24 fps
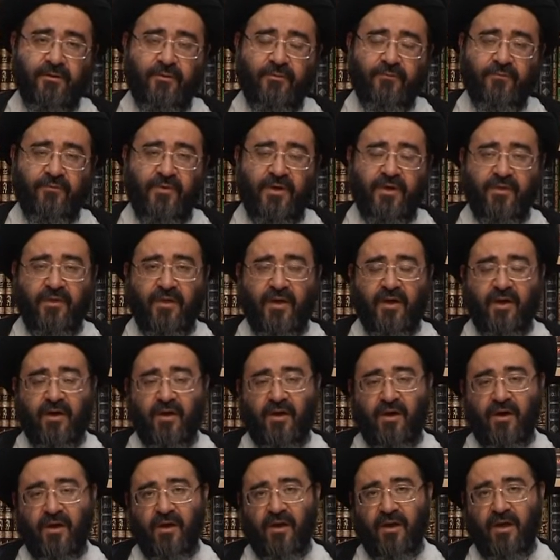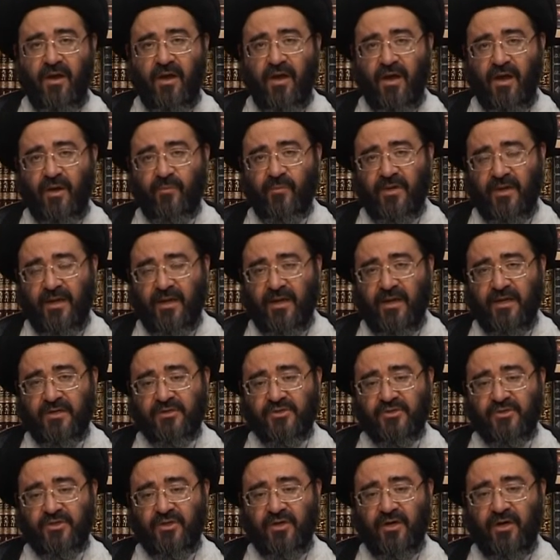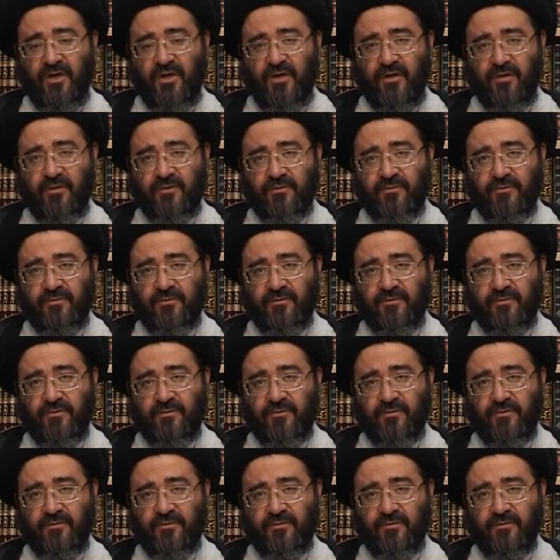فإذا قال حامل الأشياء